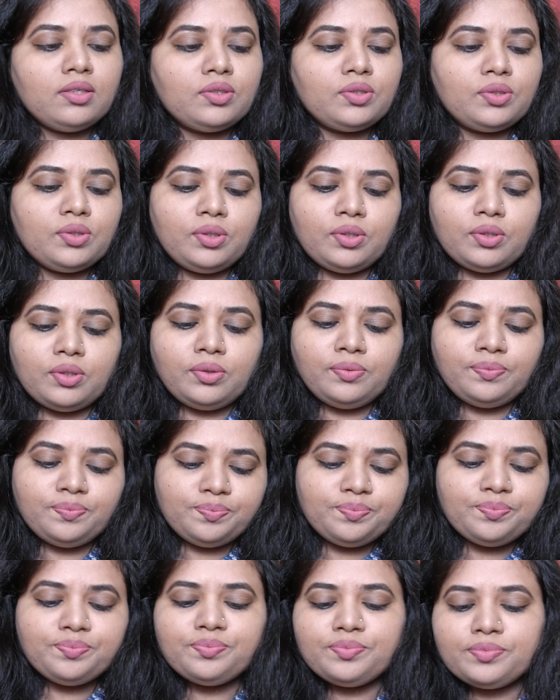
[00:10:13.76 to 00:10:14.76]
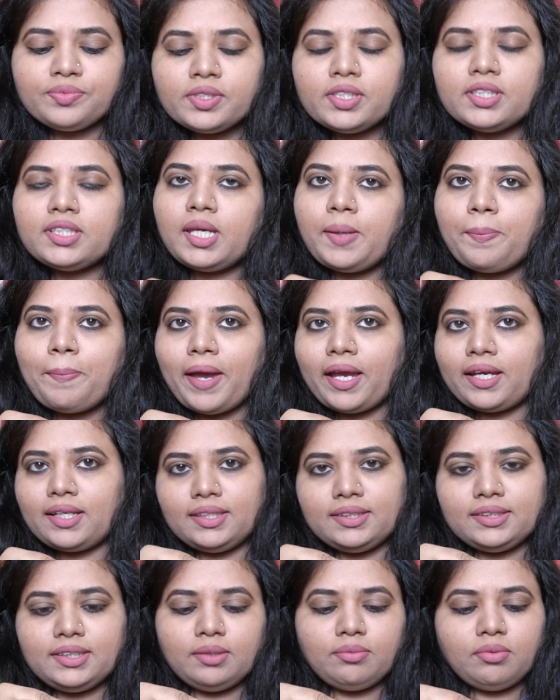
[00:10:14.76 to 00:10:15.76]
सो so, इसकी
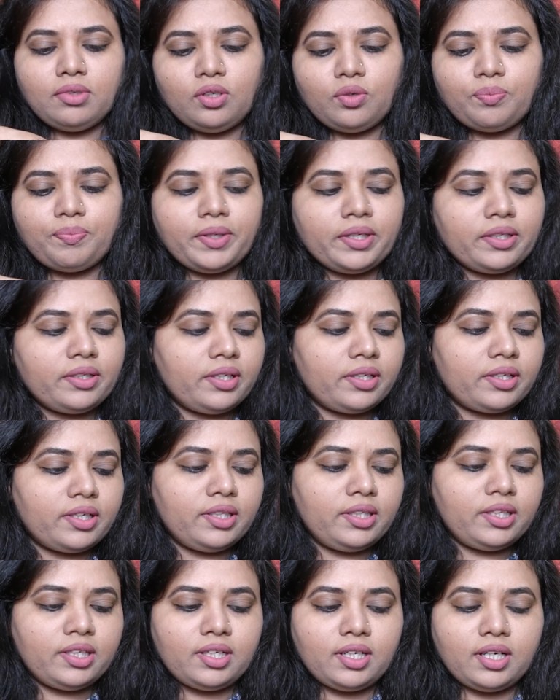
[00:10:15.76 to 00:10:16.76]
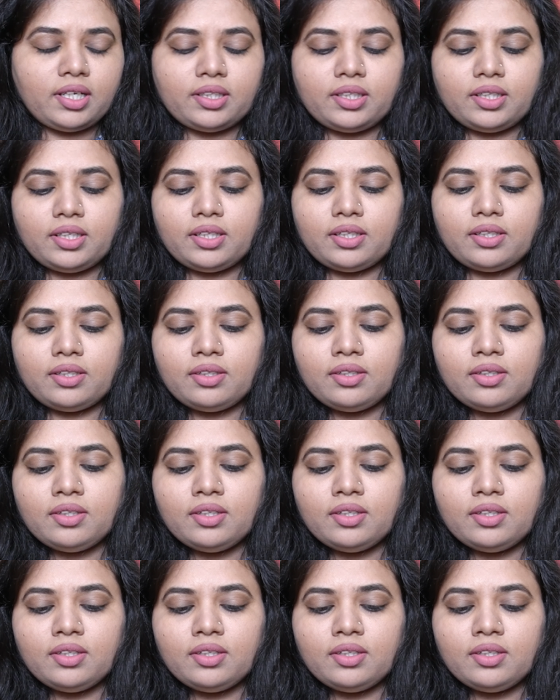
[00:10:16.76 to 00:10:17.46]
पैकेजिंग भी ओपन करके दिखाते हैं